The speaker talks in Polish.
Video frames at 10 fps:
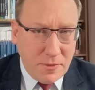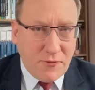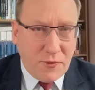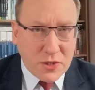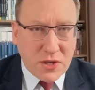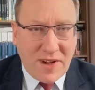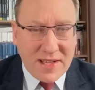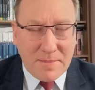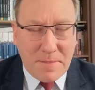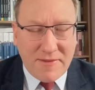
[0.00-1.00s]
no,
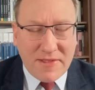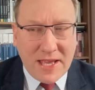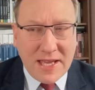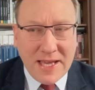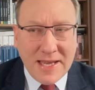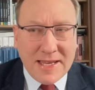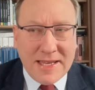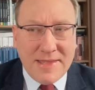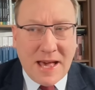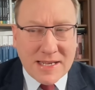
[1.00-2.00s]
forsowanie pewnej
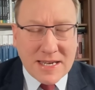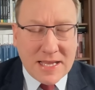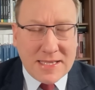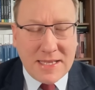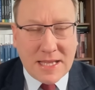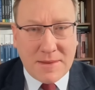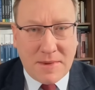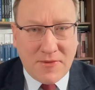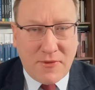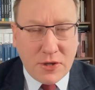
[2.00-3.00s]
y, narracji na
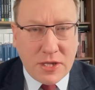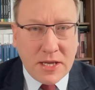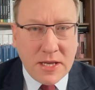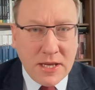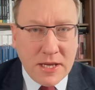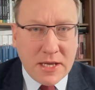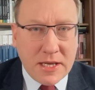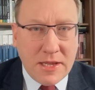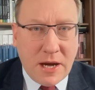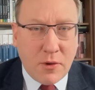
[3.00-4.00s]
temat wojny
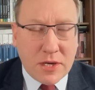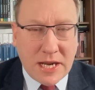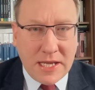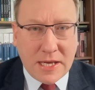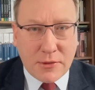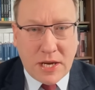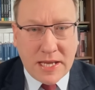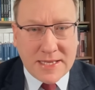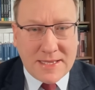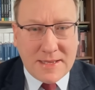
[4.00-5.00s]
na Ukrainie, która
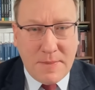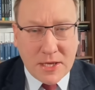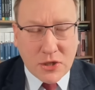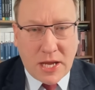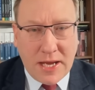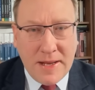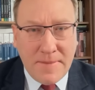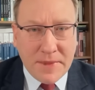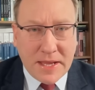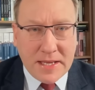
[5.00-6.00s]
jest zbieżna
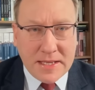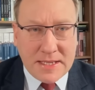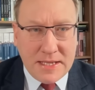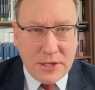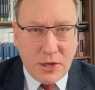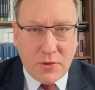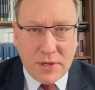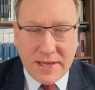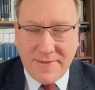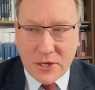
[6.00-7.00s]
z linią
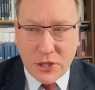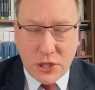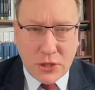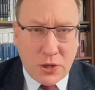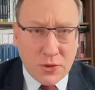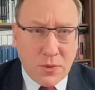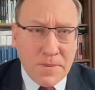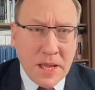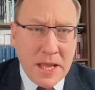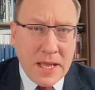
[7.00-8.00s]
Waszyngtonu.
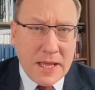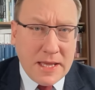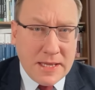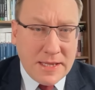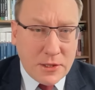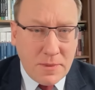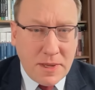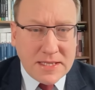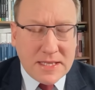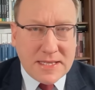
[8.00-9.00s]

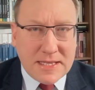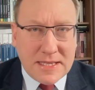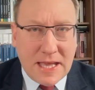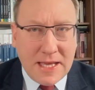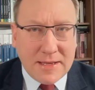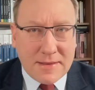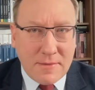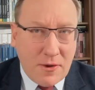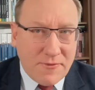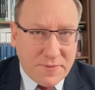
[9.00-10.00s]
Natomiast z tej,
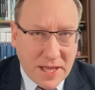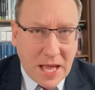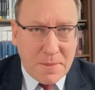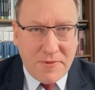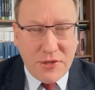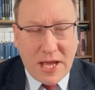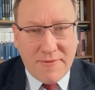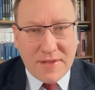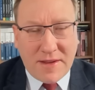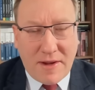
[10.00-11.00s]
no, tak jak
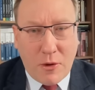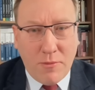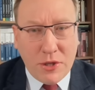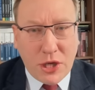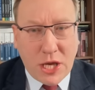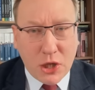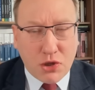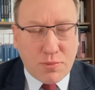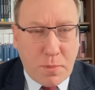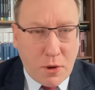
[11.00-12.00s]
powiedziałem, wydawałoby się
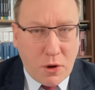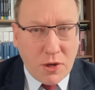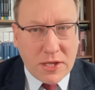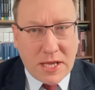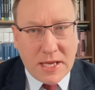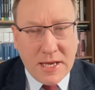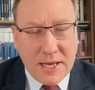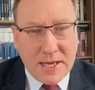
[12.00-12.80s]
spokojnej,